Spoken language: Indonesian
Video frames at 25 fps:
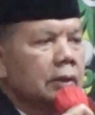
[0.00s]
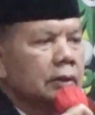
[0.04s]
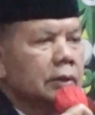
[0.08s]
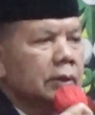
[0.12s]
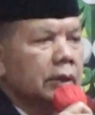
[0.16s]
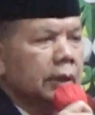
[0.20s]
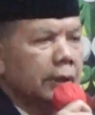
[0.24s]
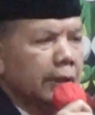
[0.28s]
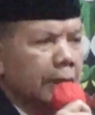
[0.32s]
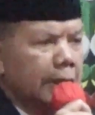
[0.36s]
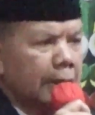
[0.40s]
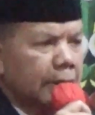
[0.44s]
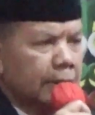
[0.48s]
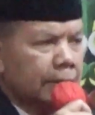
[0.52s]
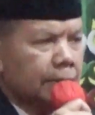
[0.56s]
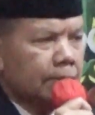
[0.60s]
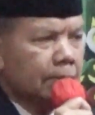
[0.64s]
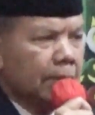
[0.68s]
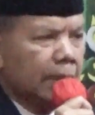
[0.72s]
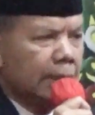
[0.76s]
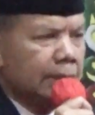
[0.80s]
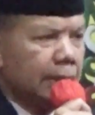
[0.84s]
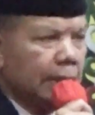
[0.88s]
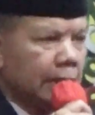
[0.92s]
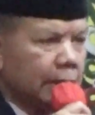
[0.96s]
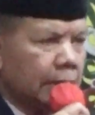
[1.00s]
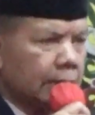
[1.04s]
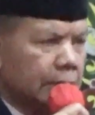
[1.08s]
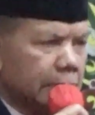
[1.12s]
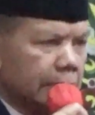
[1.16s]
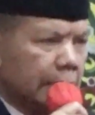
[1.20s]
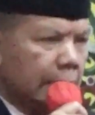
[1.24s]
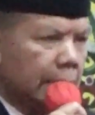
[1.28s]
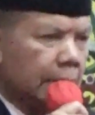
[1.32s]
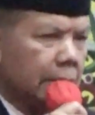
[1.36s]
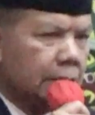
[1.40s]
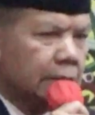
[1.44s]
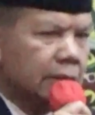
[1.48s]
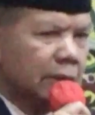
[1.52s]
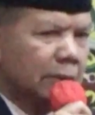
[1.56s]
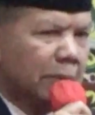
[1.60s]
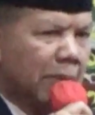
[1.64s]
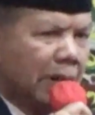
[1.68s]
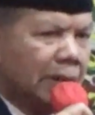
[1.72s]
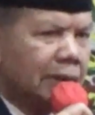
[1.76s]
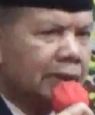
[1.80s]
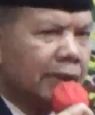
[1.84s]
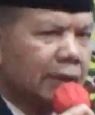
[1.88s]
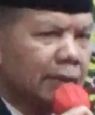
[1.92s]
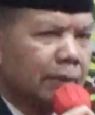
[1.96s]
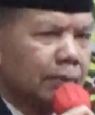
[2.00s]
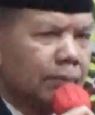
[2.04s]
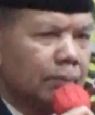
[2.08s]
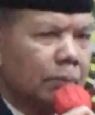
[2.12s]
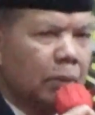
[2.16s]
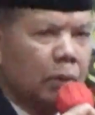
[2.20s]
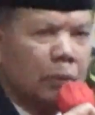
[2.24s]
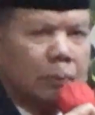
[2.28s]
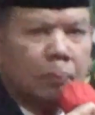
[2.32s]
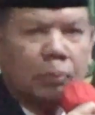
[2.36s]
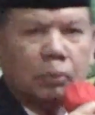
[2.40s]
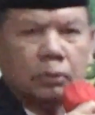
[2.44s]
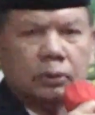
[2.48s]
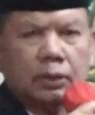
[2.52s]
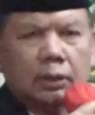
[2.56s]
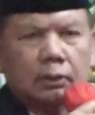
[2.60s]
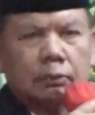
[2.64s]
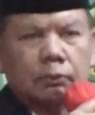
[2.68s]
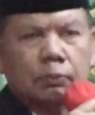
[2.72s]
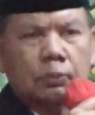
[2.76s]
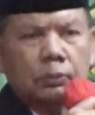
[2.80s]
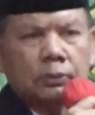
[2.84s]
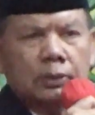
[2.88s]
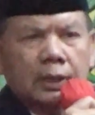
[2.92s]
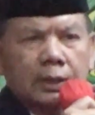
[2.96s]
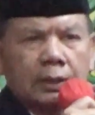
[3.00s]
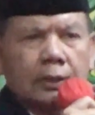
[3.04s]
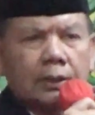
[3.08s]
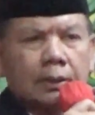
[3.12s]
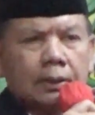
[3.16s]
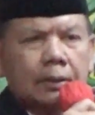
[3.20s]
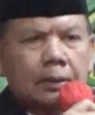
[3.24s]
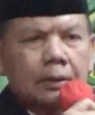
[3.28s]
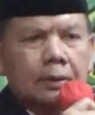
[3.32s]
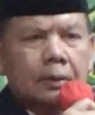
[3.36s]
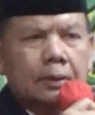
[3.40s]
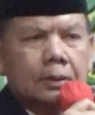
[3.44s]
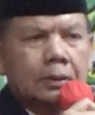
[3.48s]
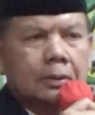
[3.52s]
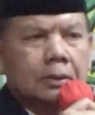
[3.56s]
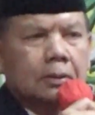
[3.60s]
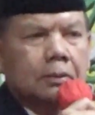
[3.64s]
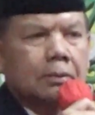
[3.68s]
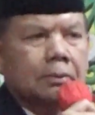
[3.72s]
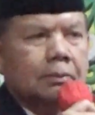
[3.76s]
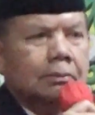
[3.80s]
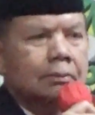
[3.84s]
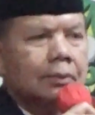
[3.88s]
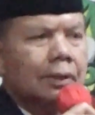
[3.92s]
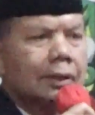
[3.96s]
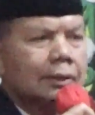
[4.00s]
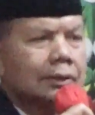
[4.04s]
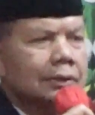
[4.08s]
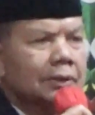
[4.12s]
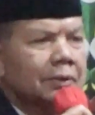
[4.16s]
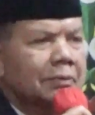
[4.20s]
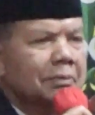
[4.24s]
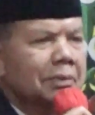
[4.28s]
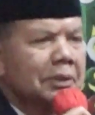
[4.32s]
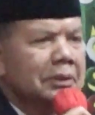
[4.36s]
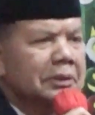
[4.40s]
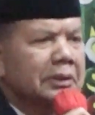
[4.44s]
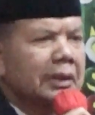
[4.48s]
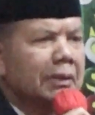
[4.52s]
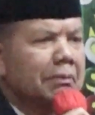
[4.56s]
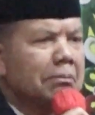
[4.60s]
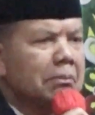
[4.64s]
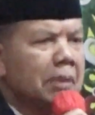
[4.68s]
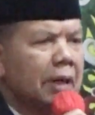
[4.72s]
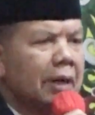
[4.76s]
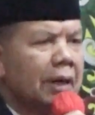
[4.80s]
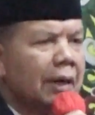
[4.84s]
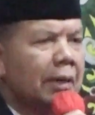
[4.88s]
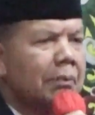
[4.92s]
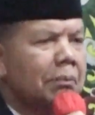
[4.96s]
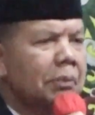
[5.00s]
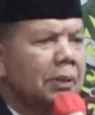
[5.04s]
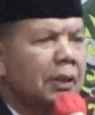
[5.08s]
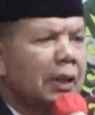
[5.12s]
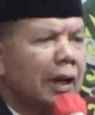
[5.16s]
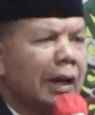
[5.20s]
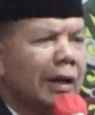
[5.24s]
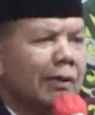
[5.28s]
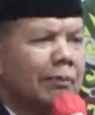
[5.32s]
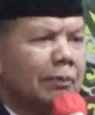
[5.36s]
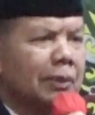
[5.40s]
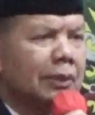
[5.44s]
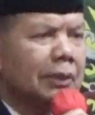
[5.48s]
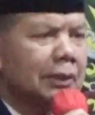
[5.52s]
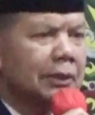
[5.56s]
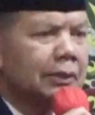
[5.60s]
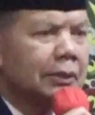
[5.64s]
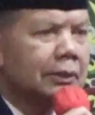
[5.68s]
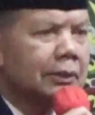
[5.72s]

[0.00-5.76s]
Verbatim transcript: dengan banyaknya jembatan berputar-putar berarti bertambahlah pengalaman